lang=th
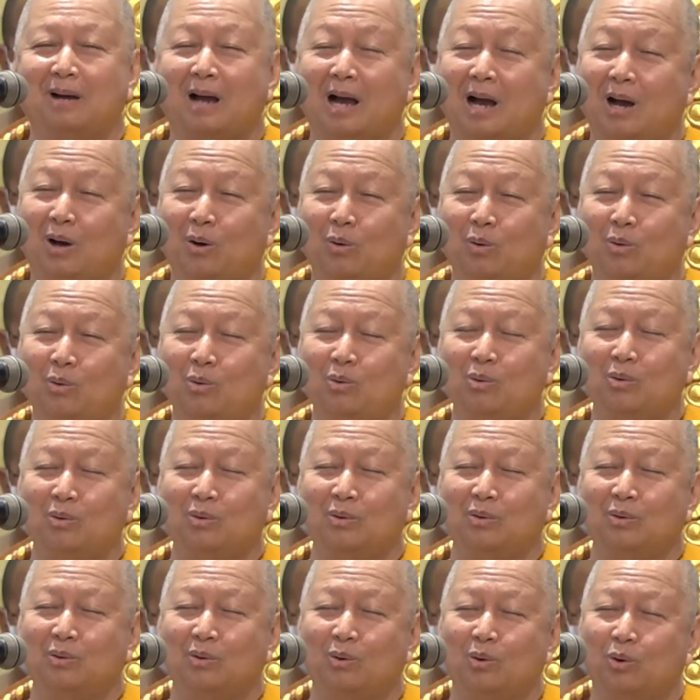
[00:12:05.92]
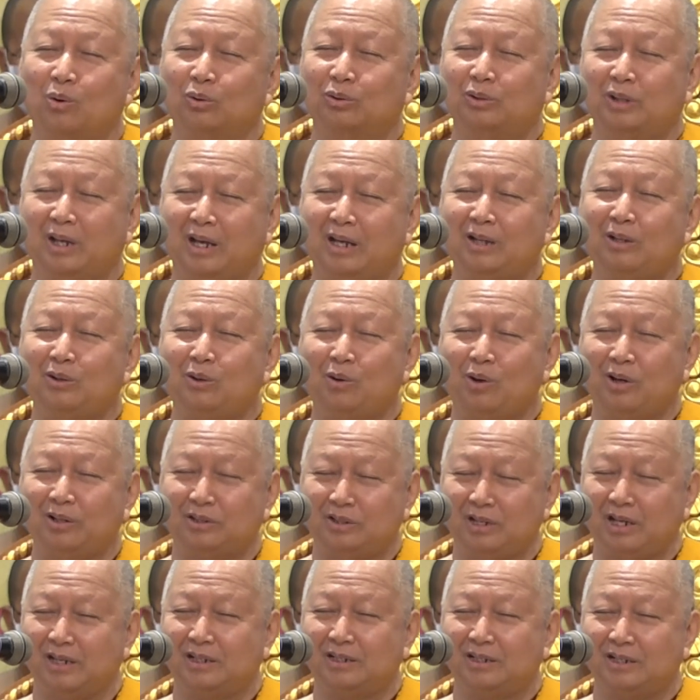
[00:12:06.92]
เขาอุทิศด้วย
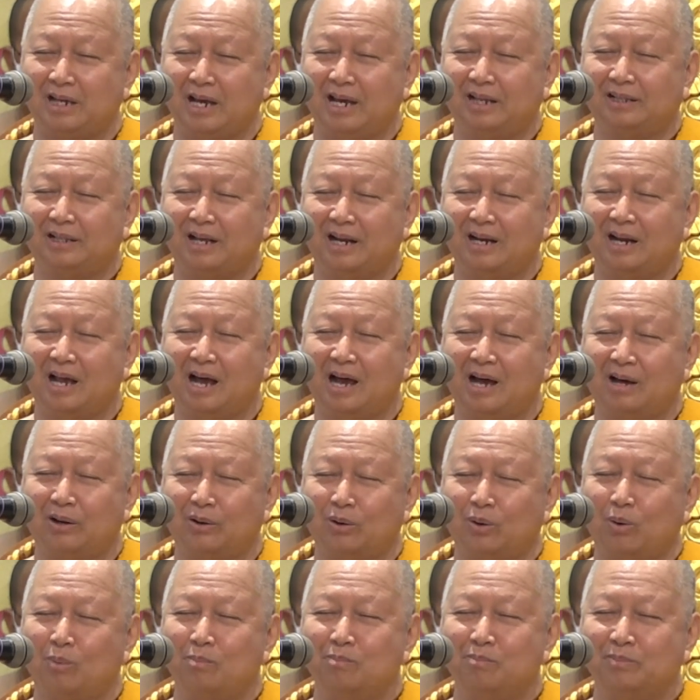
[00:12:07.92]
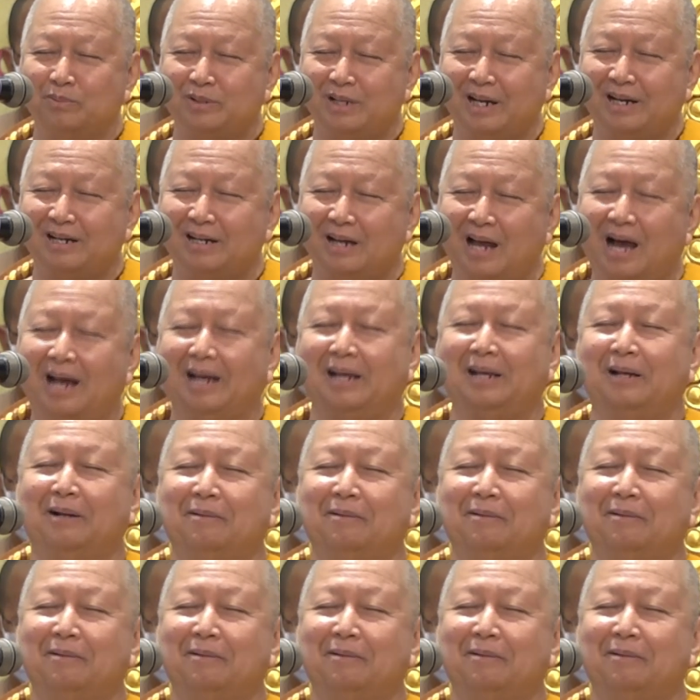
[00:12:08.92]
จิตเจตนารมณ์เช่นใด